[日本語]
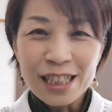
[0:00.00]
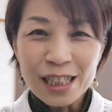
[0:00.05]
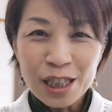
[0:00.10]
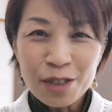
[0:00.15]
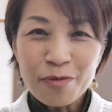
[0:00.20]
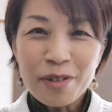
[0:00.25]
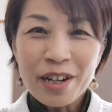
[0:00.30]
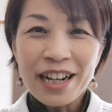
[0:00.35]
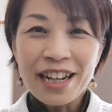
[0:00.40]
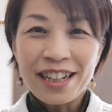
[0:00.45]

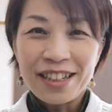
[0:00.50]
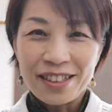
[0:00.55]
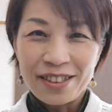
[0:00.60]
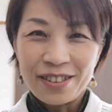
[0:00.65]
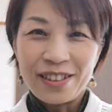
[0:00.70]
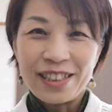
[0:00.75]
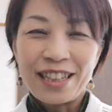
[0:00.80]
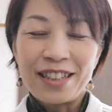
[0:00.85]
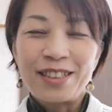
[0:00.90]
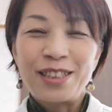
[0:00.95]
日も早く
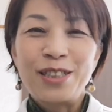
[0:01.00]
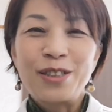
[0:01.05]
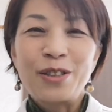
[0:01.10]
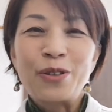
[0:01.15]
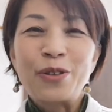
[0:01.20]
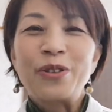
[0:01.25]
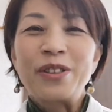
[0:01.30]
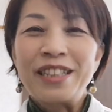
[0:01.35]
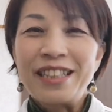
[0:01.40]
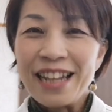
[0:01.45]
私の
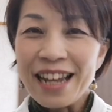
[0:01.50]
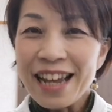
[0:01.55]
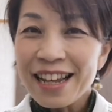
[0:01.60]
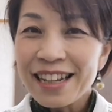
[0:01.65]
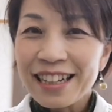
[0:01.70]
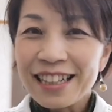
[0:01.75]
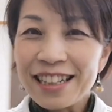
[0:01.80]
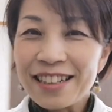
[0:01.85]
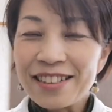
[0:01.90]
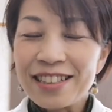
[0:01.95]
とこに
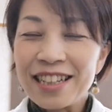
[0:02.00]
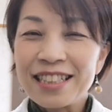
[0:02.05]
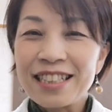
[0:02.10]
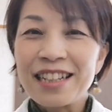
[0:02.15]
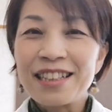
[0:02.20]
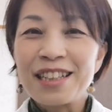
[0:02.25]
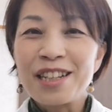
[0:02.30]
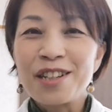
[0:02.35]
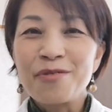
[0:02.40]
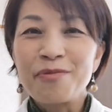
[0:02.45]
ね来てくだ
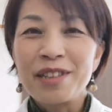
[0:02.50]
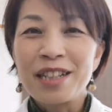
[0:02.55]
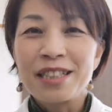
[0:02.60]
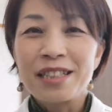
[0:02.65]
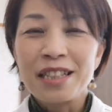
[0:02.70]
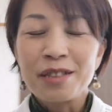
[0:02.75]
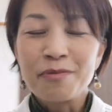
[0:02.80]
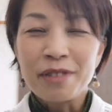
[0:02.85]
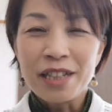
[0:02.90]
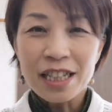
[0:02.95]
さってる皆
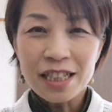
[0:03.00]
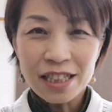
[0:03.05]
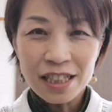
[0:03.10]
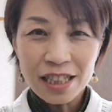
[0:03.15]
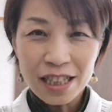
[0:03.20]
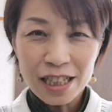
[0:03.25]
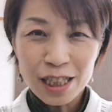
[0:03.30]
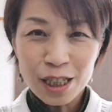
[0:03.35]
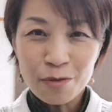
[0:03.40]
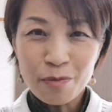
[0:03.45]
さんにも
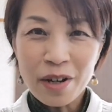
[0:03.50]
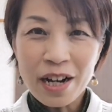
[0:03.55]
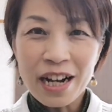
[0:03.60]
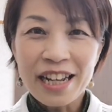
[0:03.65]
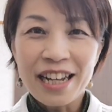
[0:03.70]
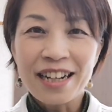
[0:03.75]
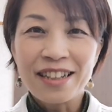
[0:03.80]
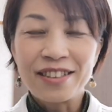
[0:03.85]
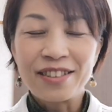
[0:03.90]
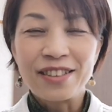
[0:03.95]
一日も
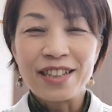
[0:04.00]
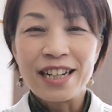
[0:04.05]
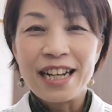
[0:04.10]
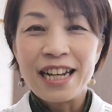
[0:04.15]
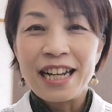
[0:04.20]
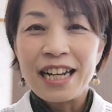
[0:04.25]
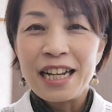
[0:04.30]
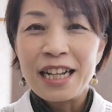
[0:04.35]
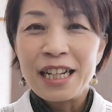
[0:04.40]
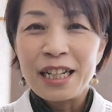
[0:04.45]
早く
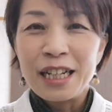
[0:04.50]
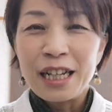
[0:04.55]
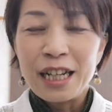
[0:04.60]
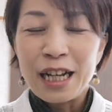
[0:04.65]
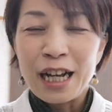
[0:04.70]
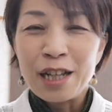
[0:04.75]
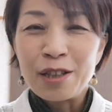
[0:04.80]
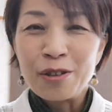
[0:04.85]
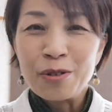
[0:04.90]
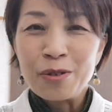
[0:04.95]

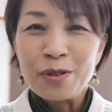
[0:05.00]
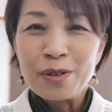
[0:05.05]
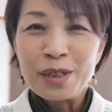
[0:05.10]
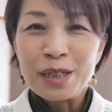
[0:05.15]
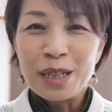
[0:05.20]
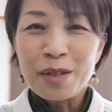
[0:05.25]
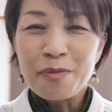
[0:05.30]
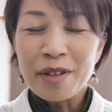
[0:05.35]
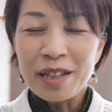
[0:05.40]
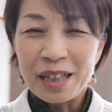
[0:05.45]
あの
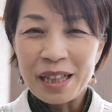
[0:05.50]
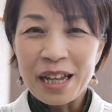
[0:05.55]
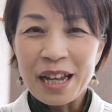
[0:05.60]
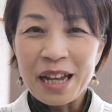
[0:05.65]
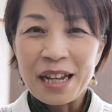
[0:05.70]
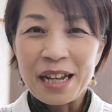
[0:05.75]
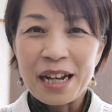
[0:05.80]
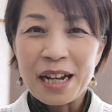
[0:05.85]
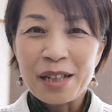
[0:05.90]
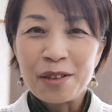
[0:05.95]
せめ
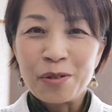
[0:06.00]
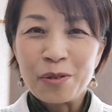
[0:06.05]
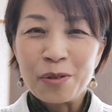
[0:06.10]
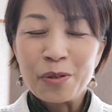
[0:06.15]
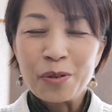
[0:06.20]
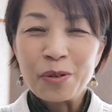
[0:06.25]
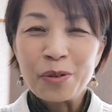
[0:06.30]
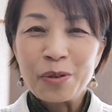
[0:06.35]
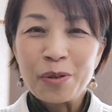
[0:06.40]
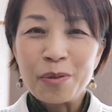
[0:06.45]
てあ
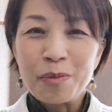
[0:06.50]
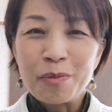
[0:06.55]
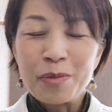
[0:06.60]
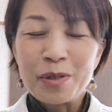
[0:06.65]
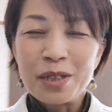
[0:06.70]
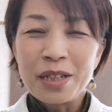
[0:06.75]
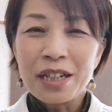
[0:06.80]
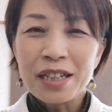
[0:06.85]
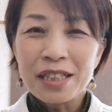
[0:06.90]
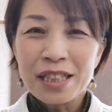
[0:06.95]
の
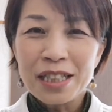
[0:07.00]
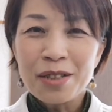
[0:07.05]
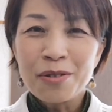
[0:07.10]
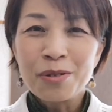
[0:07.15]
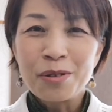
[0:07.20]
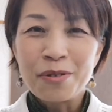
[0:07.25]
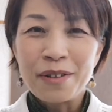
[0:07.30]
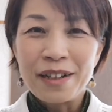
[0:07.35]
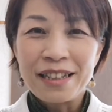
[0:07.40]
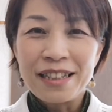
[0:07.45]
難しい
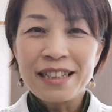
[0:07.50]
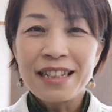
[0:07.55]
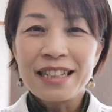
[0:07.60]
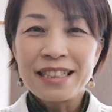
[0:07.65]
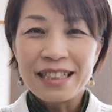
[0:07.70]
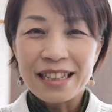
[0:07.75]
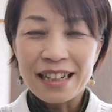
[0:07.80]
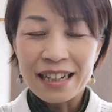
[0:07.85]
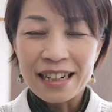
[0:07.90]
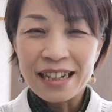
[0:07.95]
音はいいで
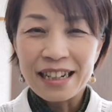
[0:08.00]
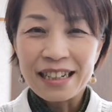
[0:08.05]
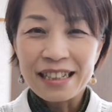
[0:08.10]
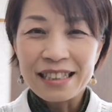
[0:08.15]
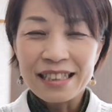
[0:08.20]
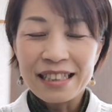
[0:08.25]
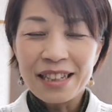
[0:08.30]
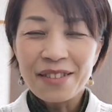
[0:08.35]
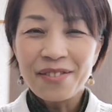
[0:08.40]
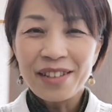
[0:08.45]
すから
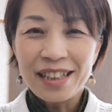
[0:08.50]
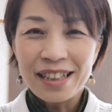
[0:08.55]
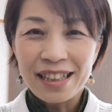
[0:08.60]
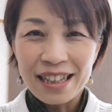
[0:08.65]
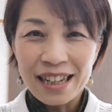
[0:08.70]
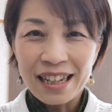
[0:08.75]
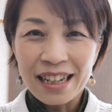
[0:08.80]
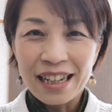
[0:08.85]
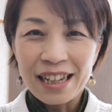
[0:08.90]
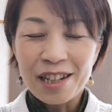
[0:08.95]
せめ
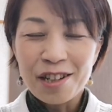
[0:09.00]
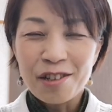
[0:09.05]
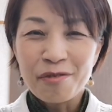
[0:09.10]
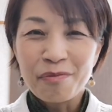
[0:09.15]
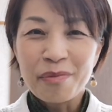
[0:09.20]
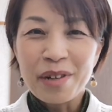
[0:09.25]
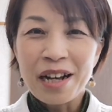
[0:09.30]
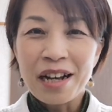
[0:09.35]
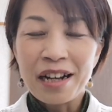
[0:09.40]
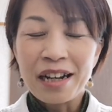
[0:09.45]
て
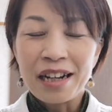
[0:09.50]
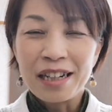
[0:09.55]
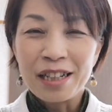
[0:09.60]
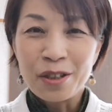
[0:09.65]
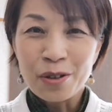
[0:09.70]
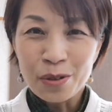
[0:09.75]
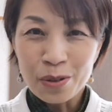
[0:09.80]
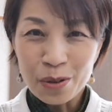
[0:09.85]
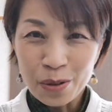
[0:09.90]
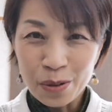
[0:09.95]
まあ「
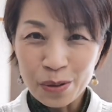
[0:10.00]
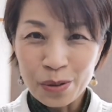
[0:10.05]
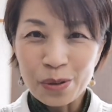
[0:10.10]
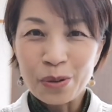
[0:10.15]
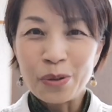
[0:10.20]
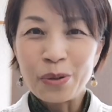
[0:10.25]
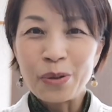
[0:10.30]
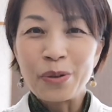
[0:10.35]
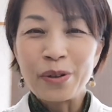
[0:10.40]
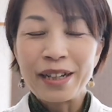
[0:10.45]
りの
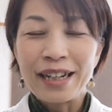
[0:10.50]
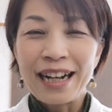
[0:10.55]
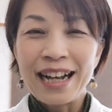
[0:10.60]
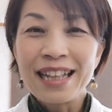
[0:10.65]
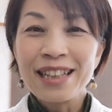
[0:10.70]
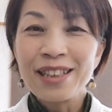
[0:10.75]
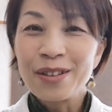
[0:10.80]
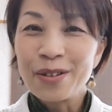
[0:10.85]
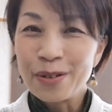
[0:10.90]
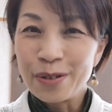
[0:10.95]
音「
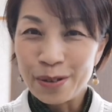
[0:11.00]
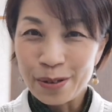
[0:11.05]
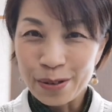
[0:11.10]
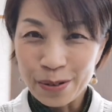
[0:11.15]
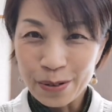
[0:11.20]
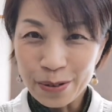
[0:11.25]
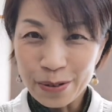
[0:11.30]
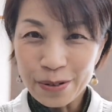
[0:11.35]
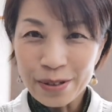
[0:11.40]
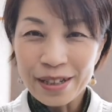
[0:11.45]
かの
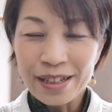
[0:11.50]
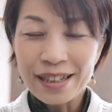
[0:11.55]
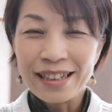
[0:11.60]
音